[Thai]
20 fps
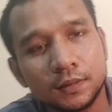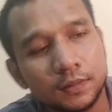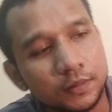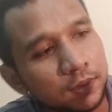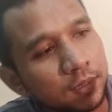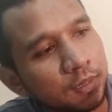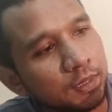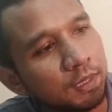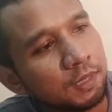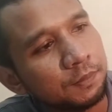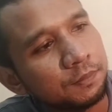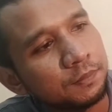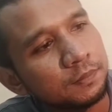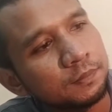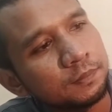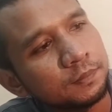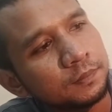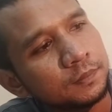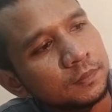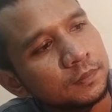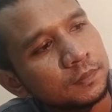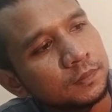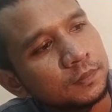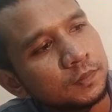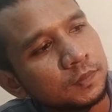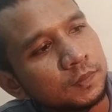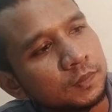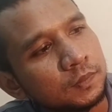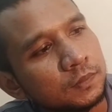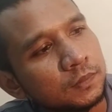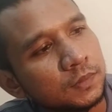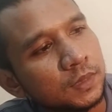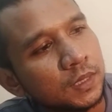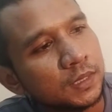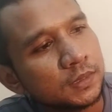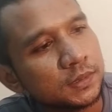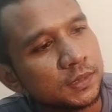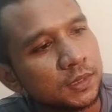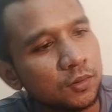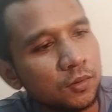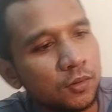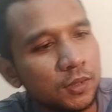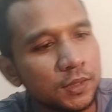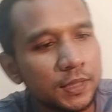นี่นะครับสะท้อน